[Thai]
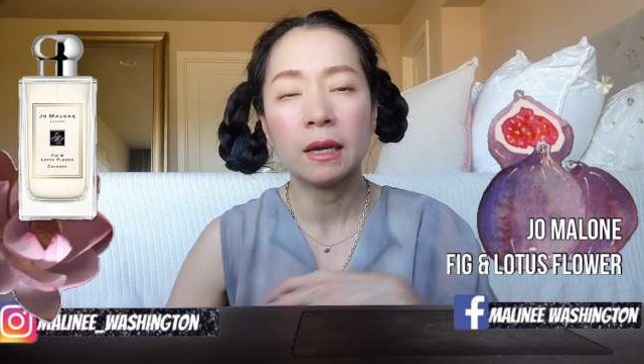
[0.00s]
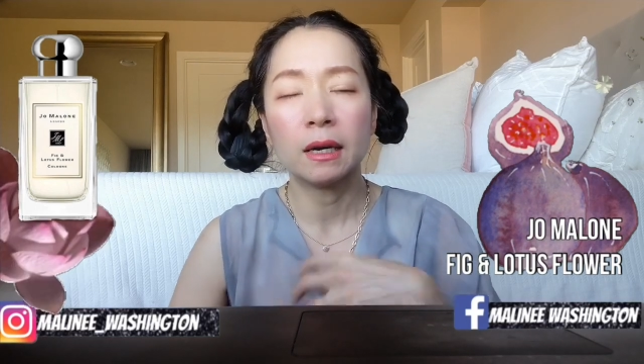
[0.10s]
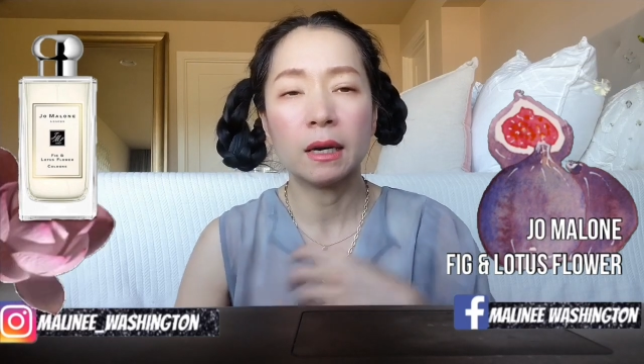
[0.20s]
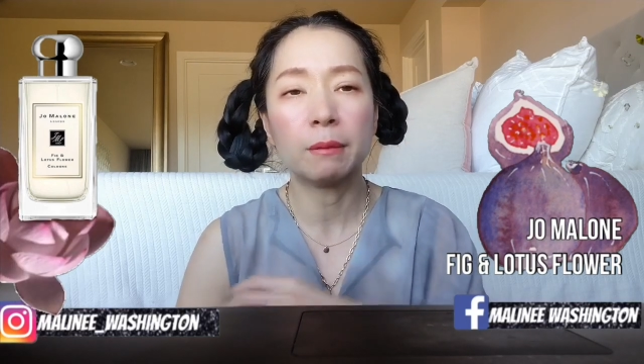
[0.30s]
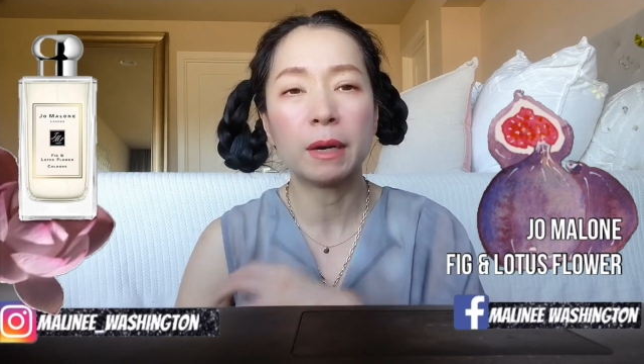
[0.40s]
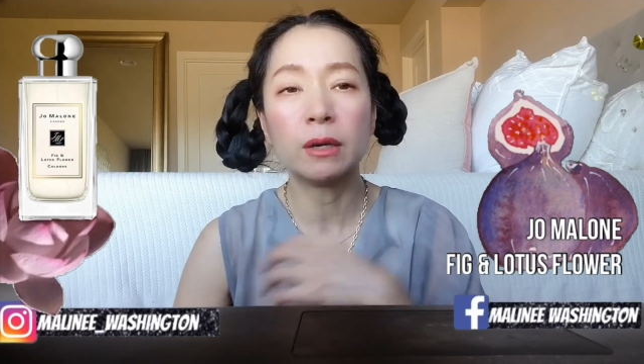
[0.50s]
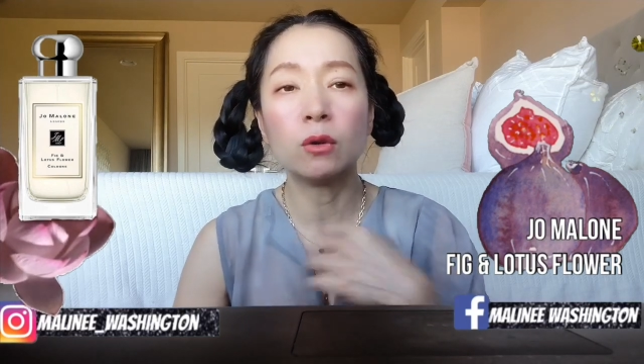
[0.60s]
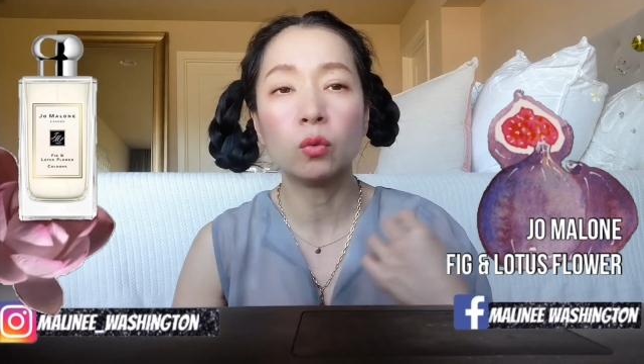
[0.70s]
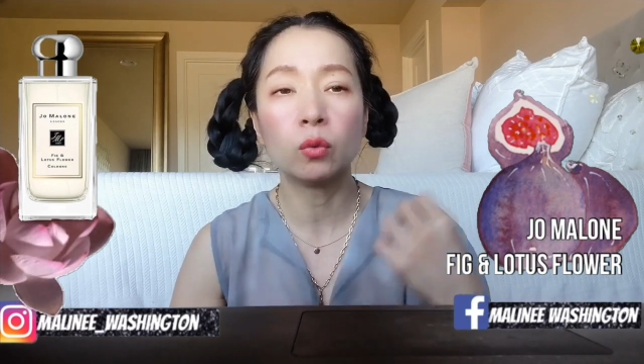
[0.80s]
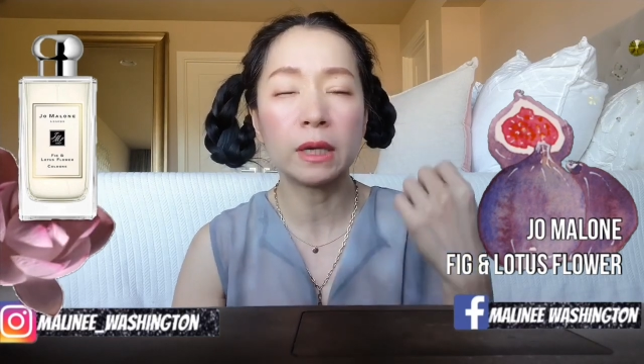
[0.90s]
เอ่อมัน
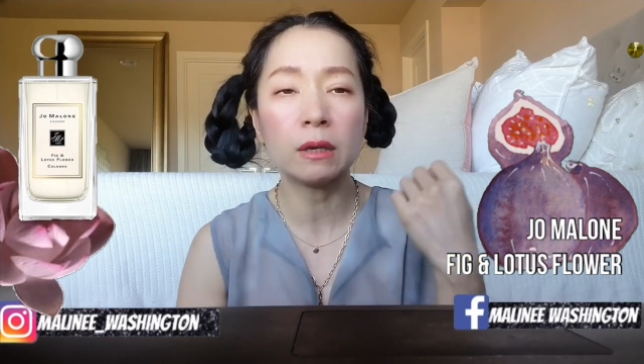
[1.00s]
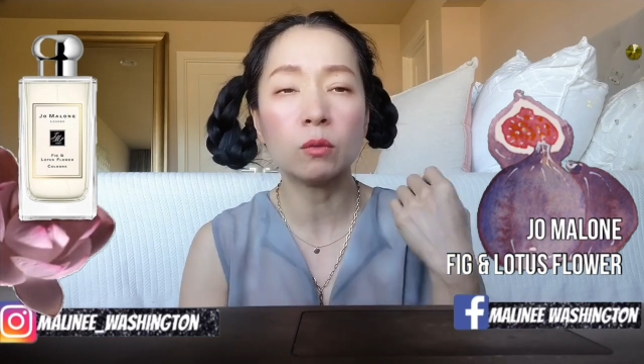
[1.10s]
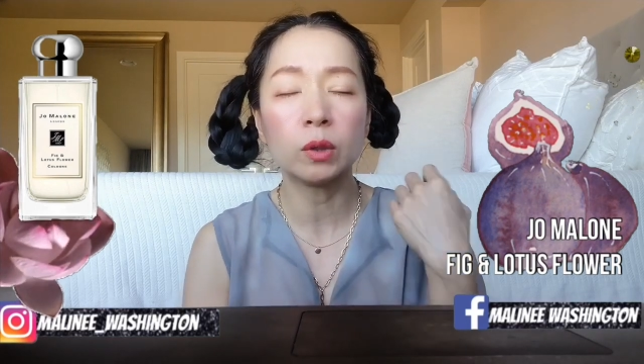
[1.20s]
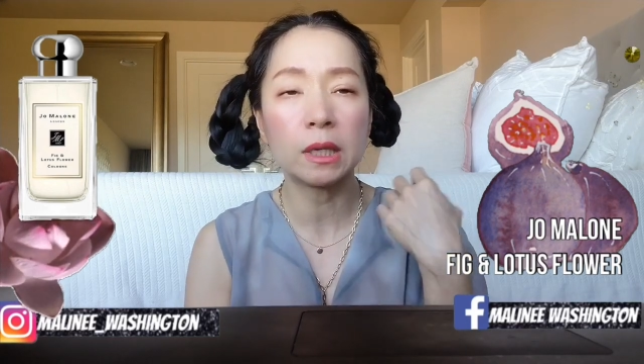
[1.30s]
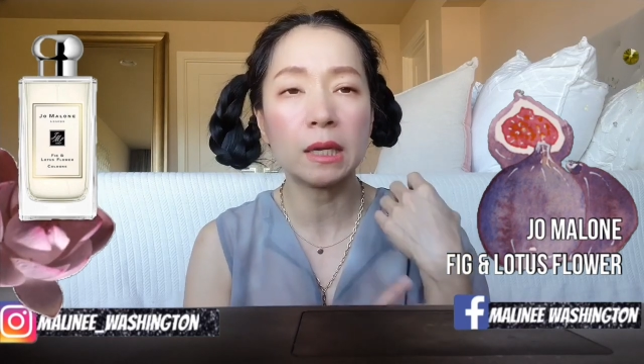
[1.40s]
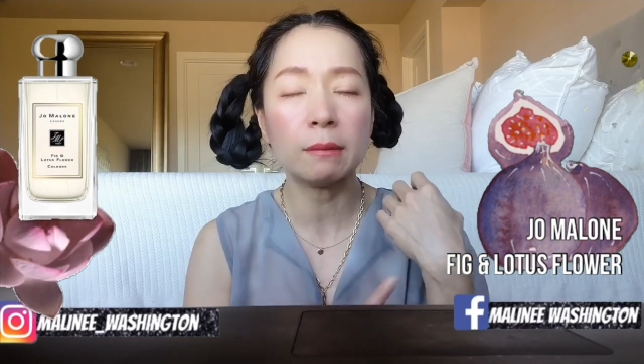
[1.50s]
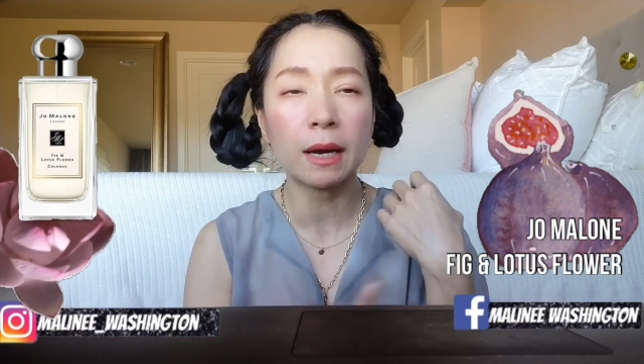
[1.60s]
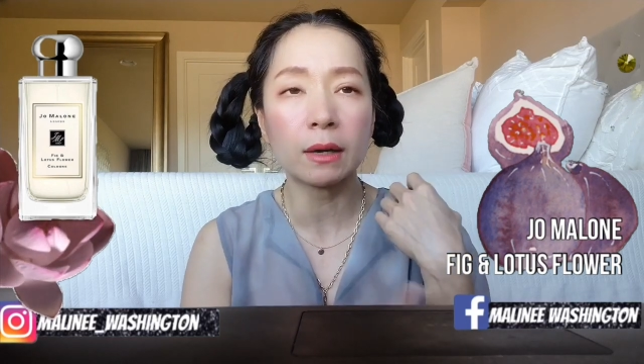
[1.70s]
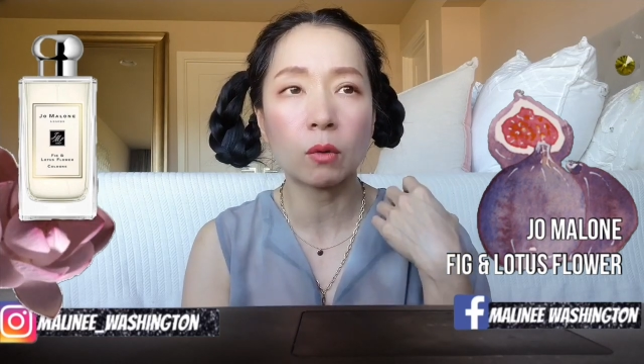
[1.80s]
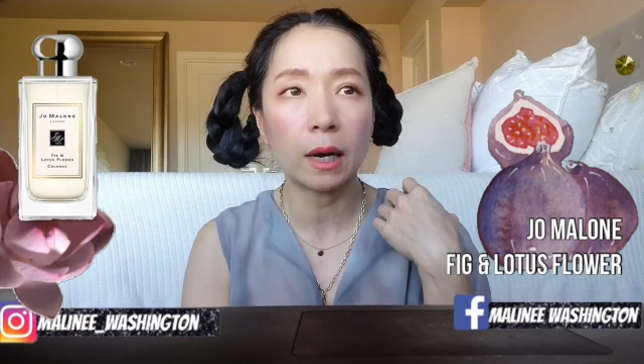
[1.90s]
ดูยิ่งวูดดี้
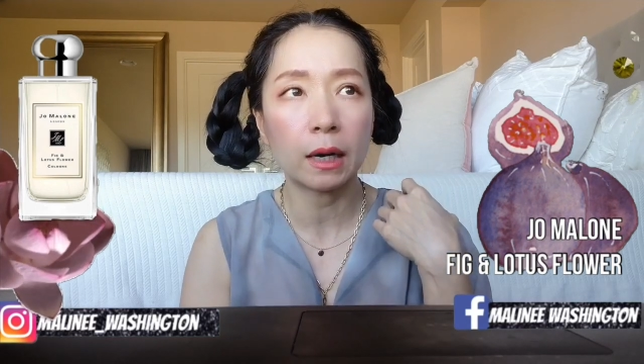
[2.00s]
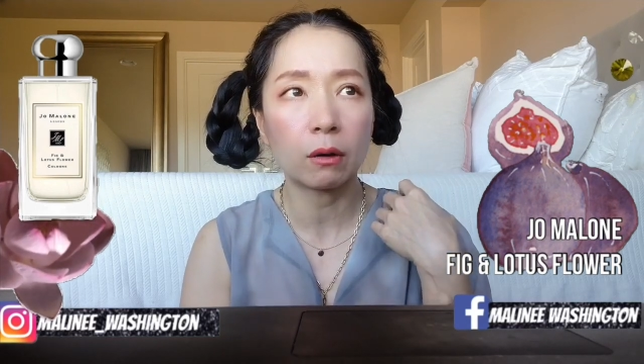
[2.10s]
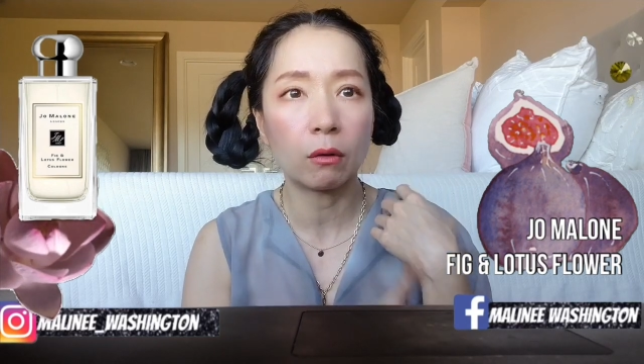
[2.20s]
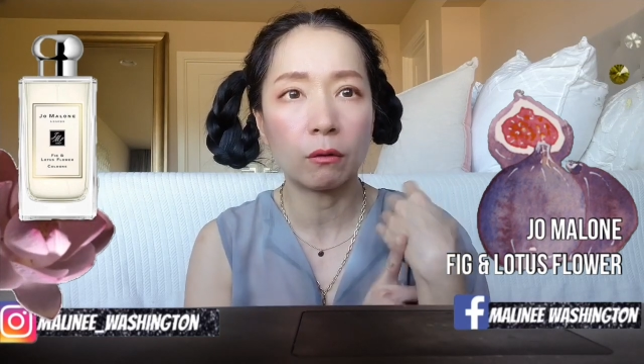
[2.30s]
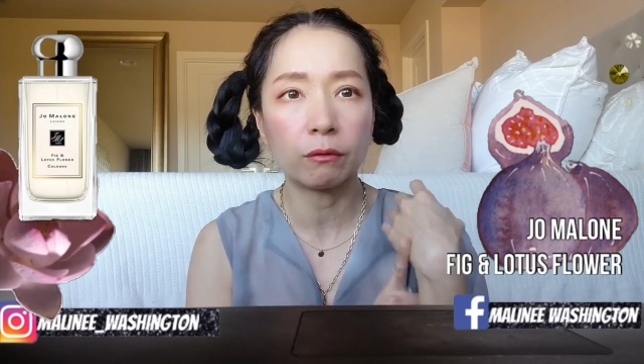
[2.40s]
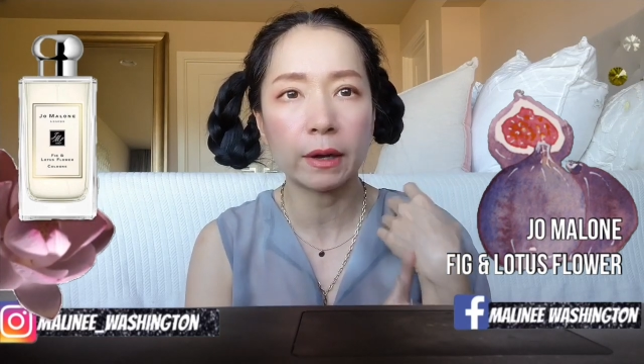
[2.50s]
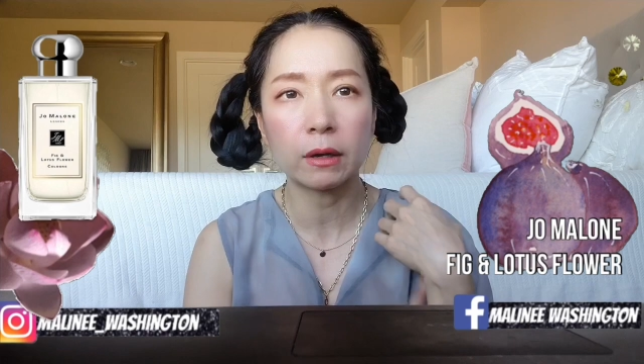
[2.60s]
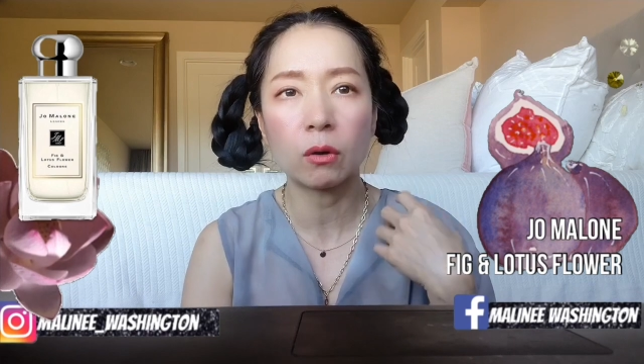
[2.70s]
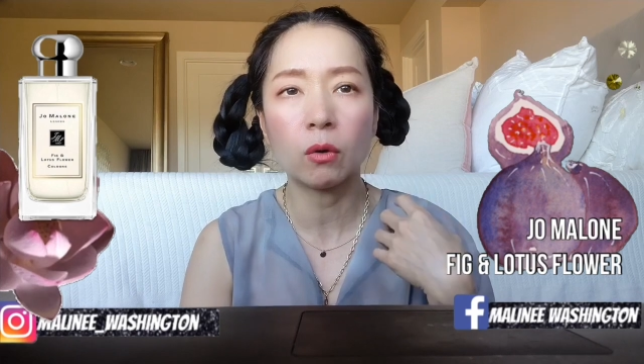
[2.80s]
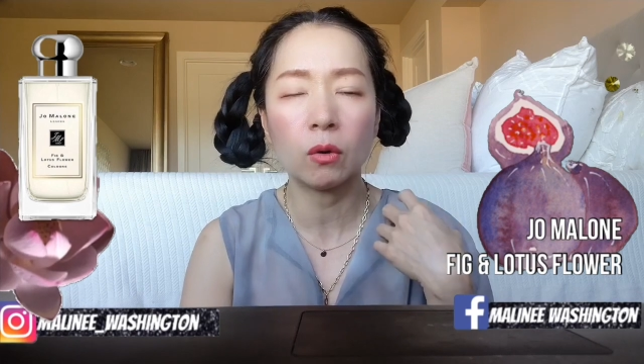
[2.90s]
มากกว่าของไฟ
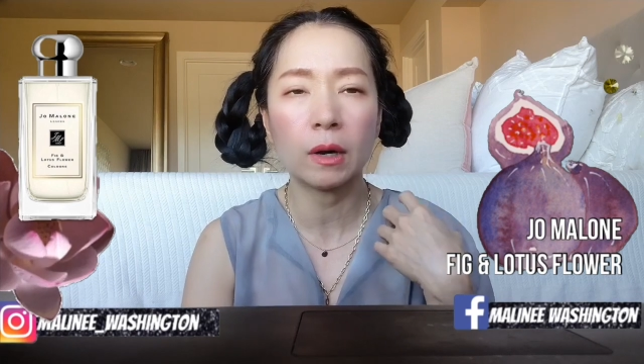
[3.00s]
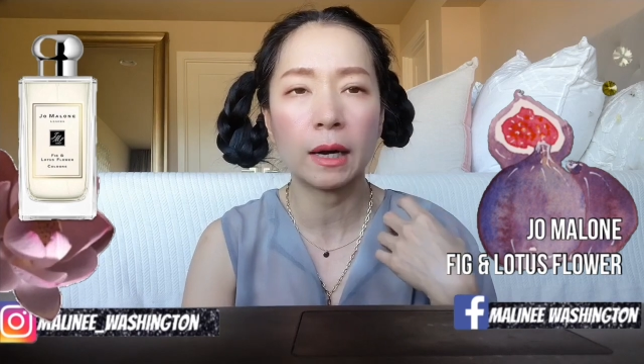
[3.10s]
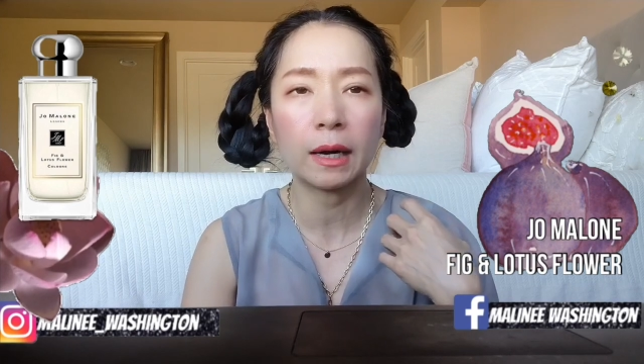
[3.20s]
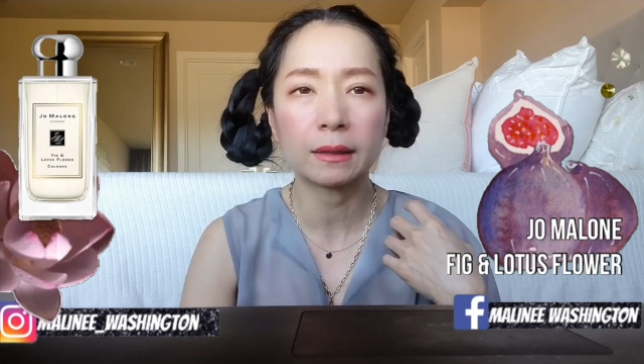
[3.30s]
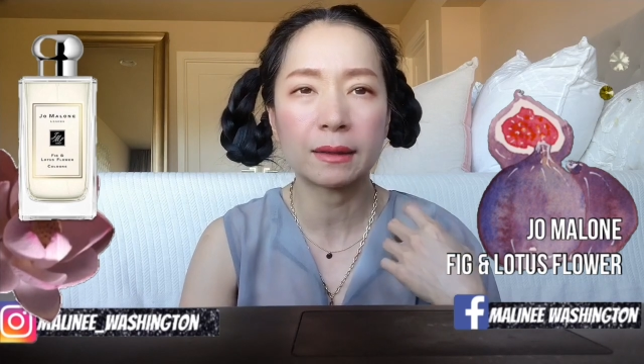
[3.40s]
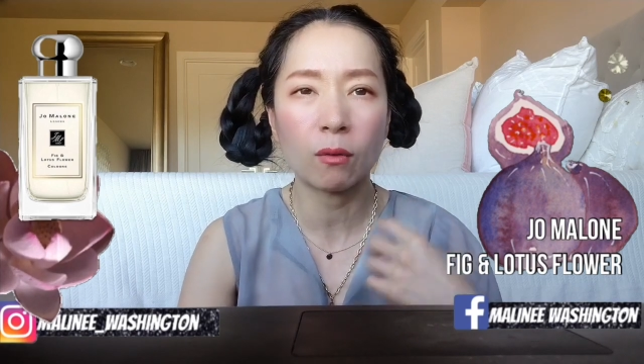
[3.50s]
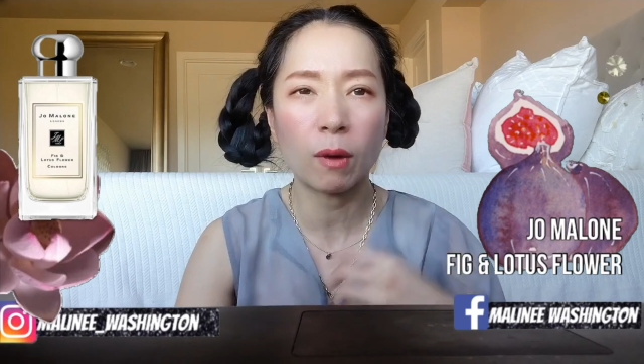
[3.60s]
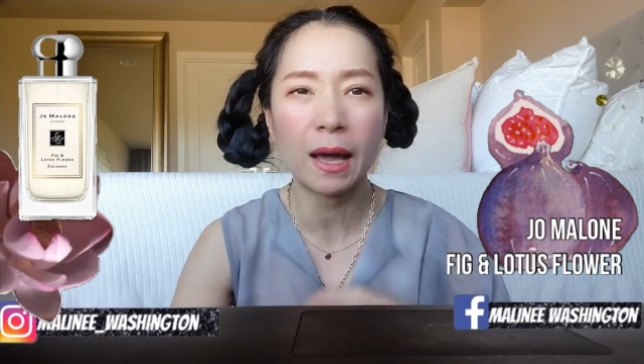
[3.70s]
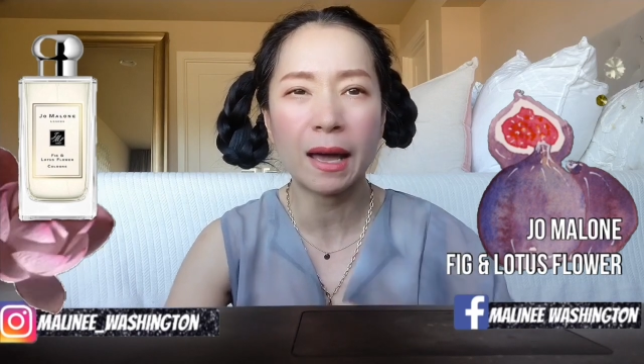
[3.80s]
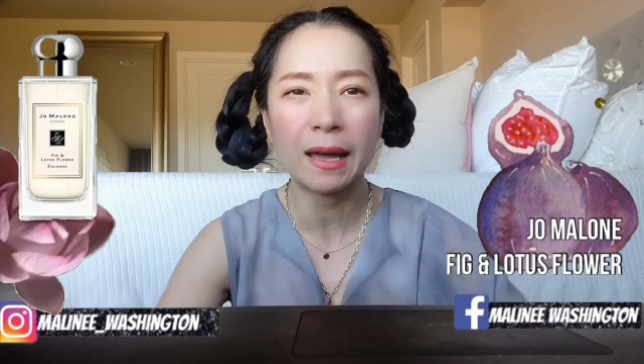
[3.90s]
โค่ค่ะแต่ว่า